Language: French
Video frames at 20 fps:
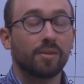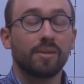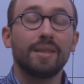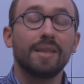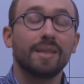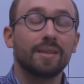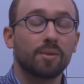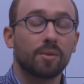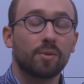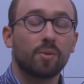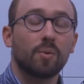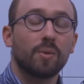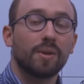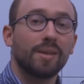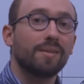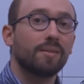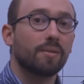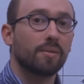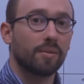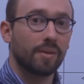de x qu'on
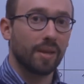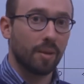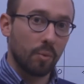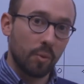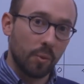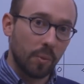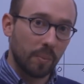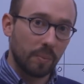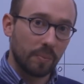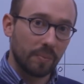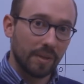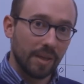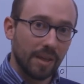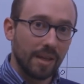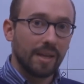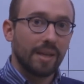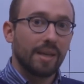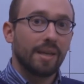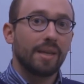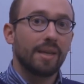lit dans le tableau.
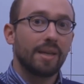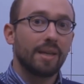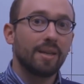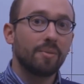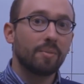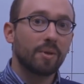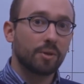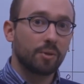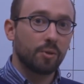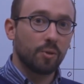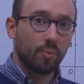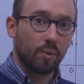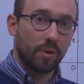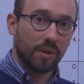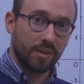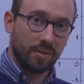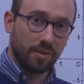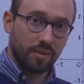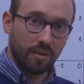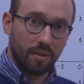Et l'image de
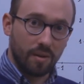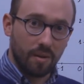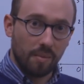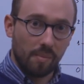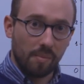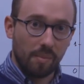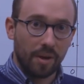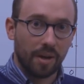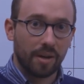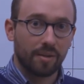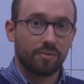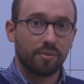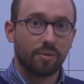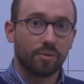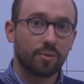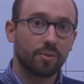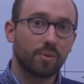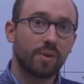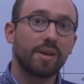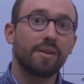moins 1 par la
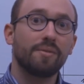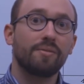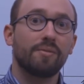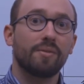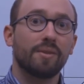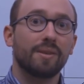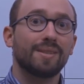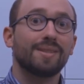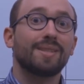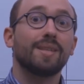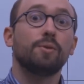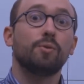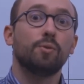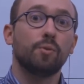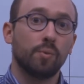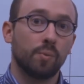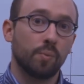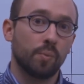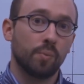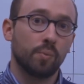fonction f, c'est
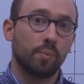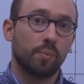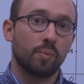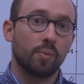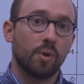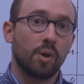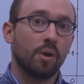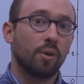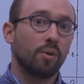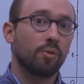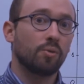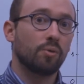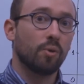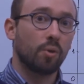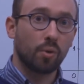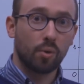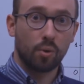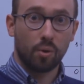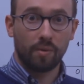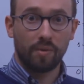2.
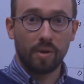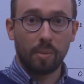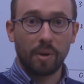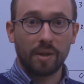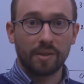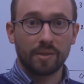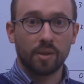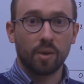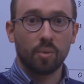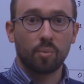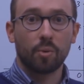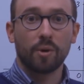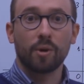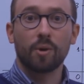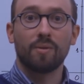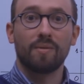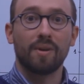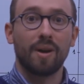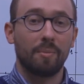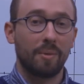Donc on va placer un point
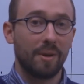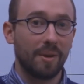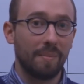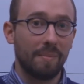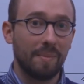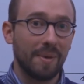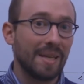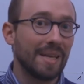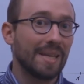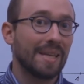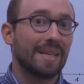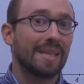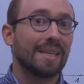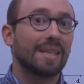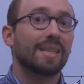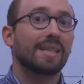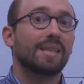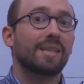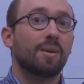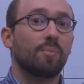qu'on va appeler B,
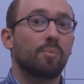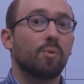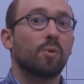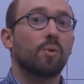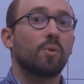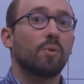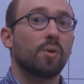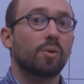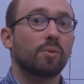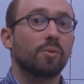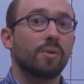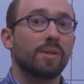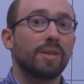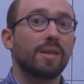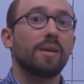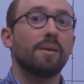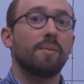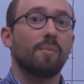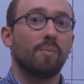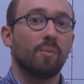qui a pour
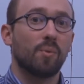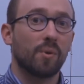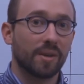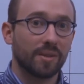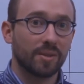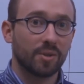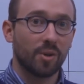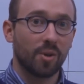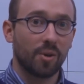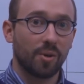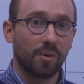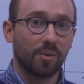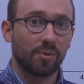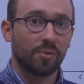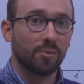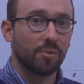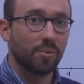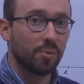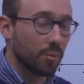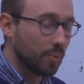coordonnées moins 1,
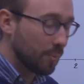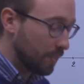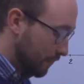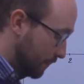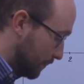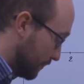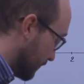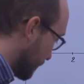2.